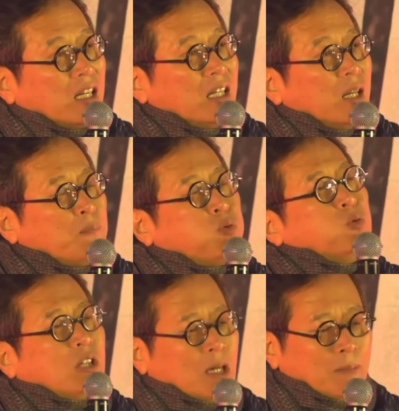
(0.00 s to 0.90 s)
그러니
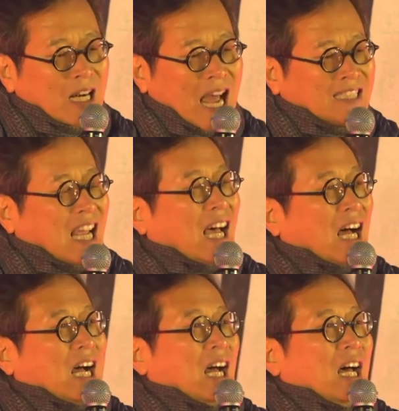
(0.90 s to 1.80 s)
부금을
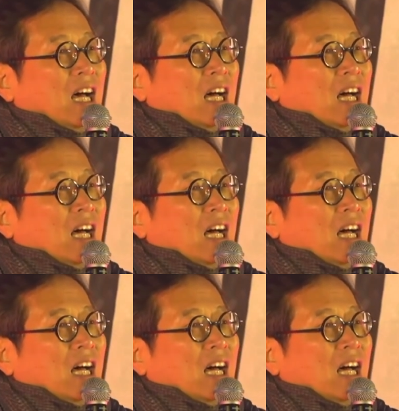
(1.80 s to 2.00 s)
하자.